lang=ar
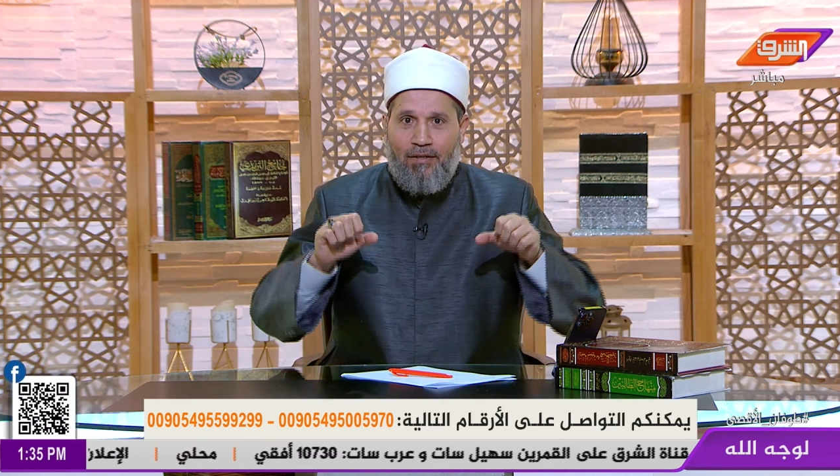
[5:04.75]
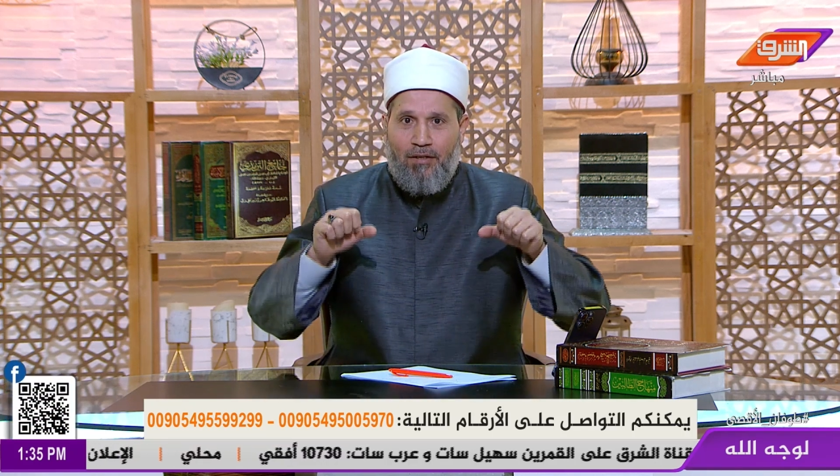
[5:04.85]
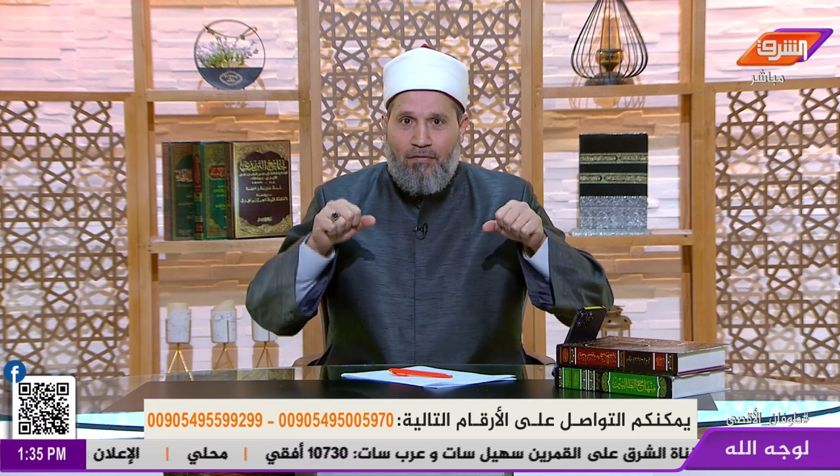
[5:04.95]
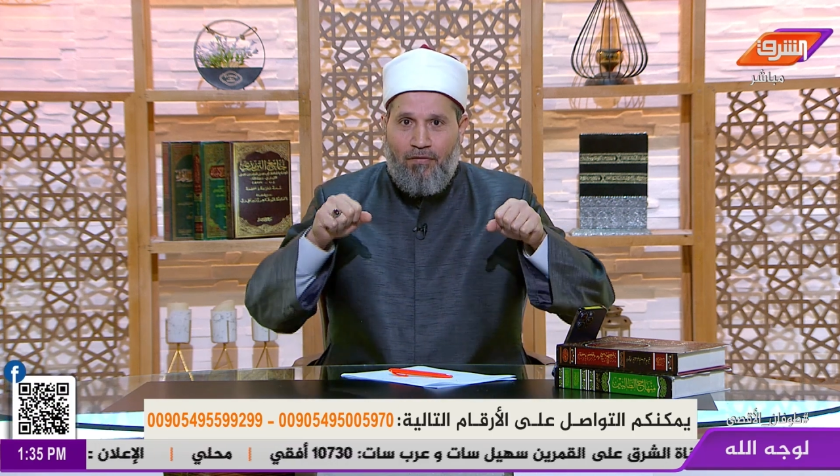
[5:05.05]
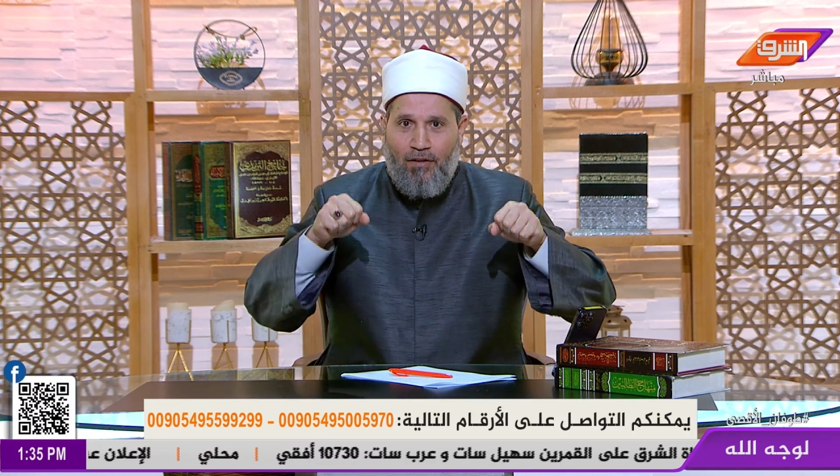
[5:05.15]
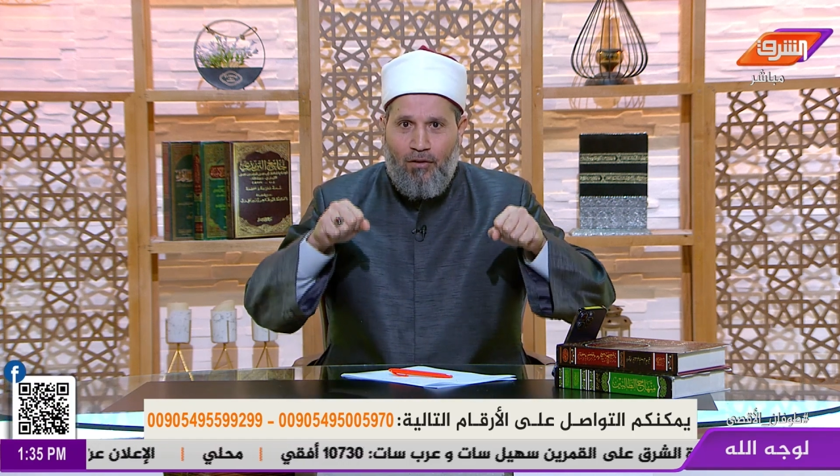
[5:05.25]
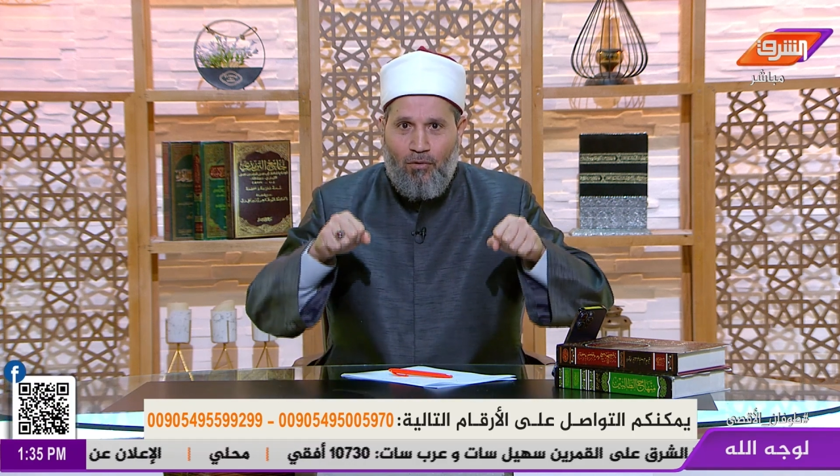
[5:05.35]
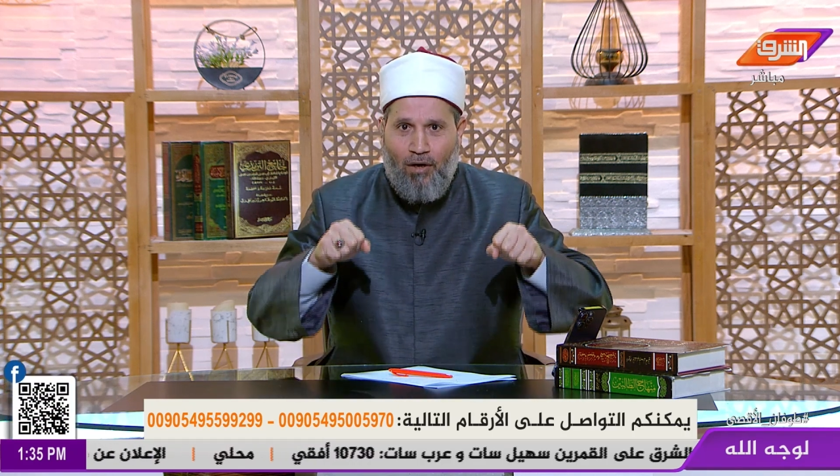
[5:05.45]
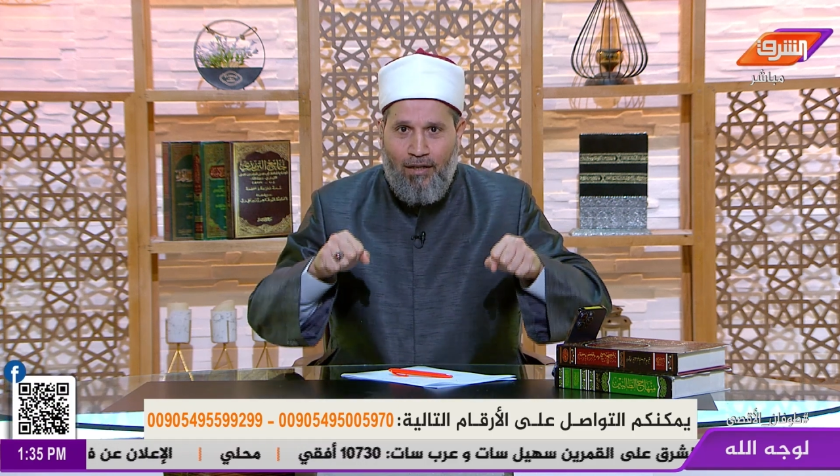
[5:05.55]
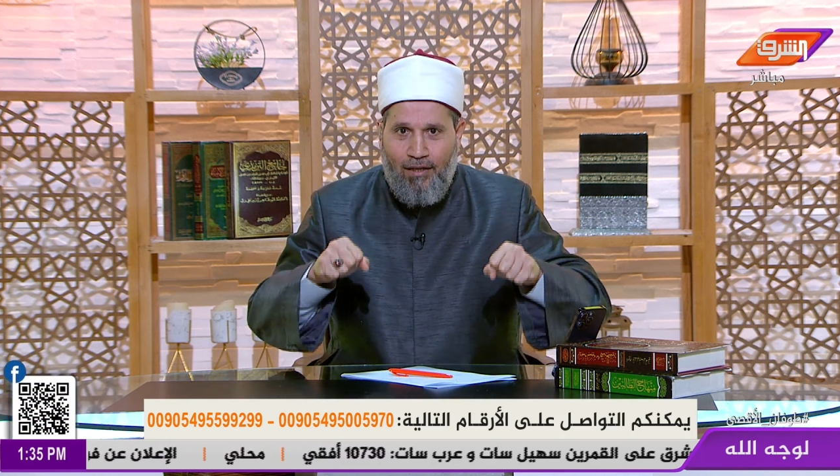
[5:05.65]

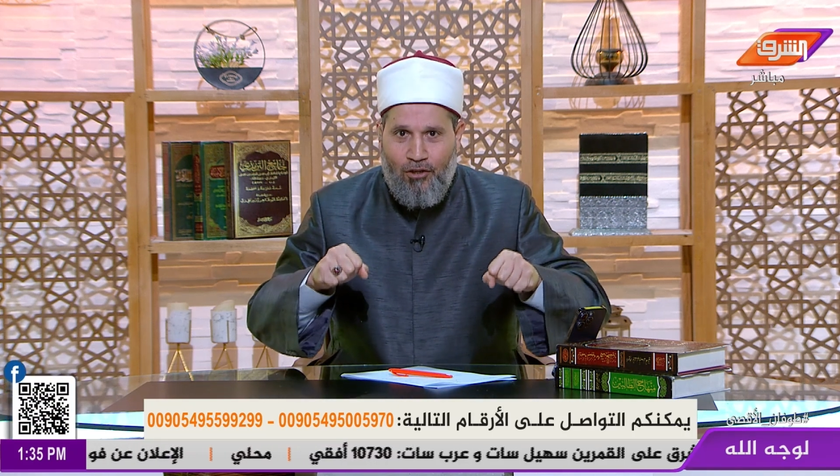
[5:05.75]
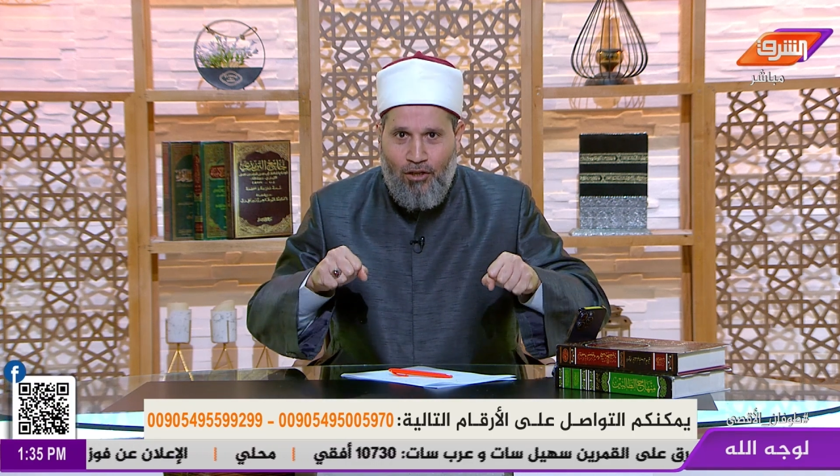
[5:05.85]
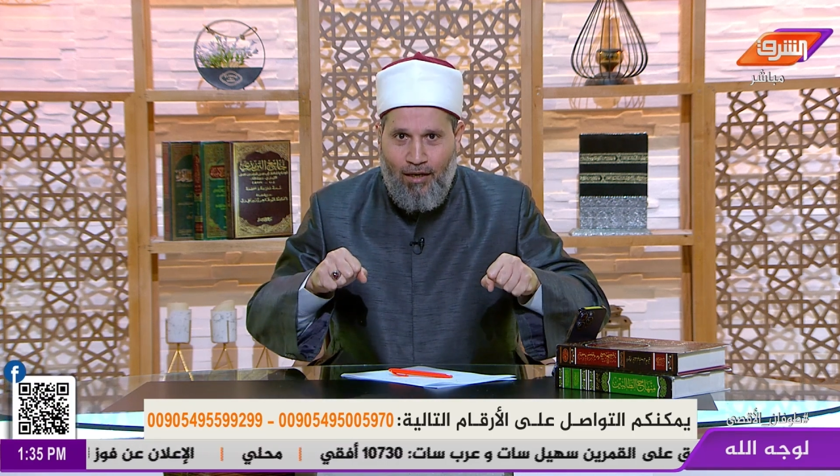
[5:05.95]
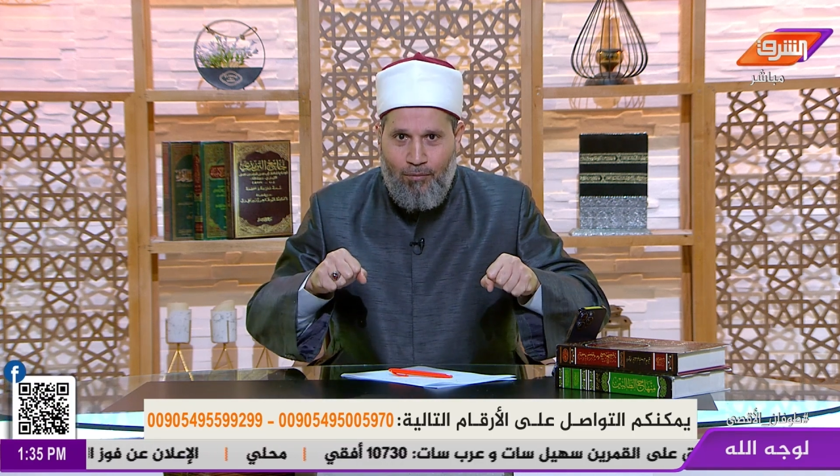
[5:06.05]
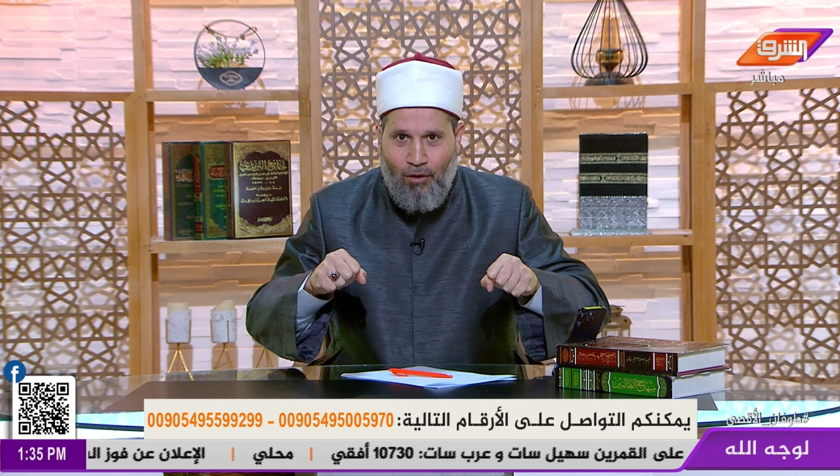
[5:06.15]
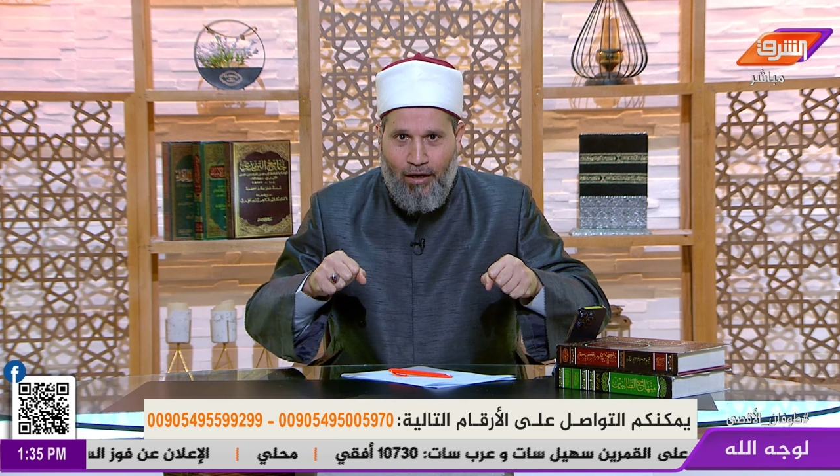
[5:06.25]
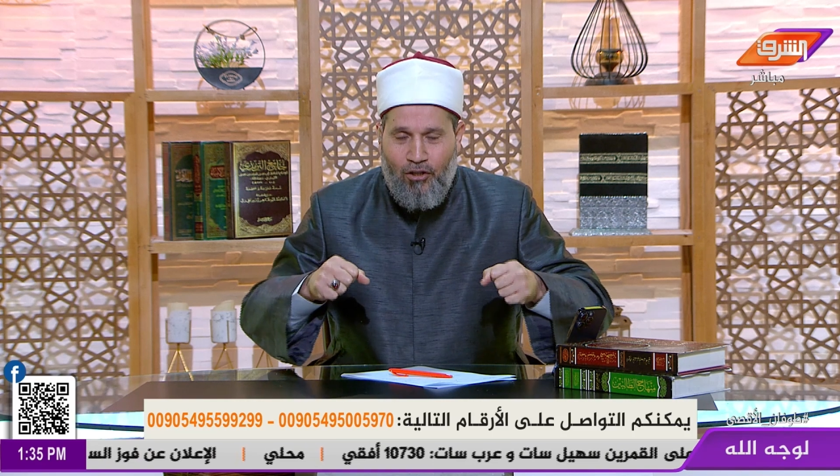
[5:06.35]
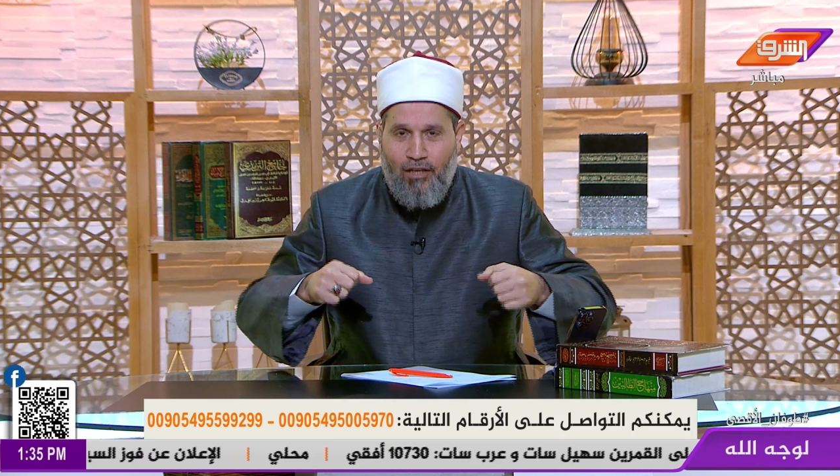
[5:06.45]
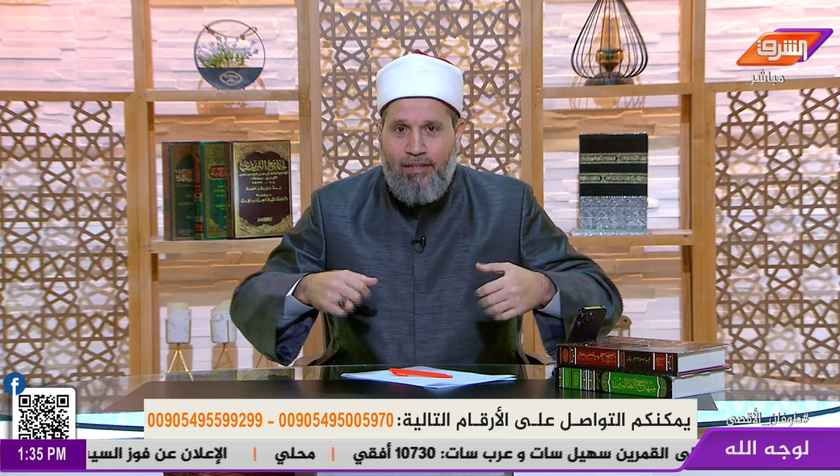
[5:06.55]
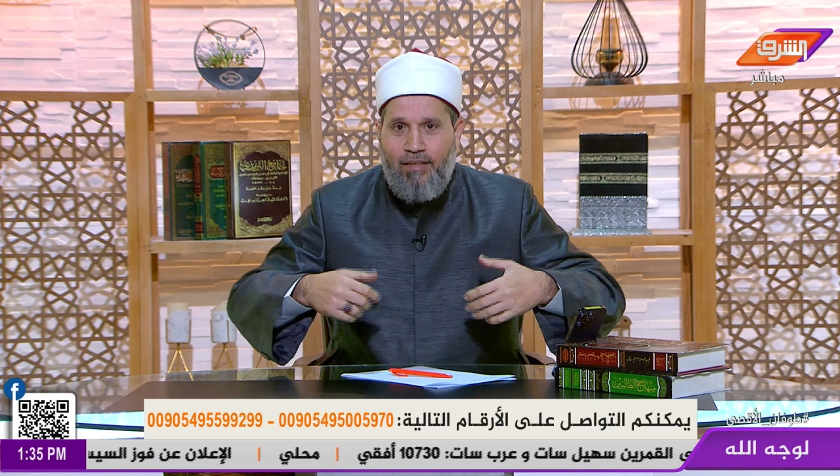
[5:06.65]
يفرضه على شعبه عشان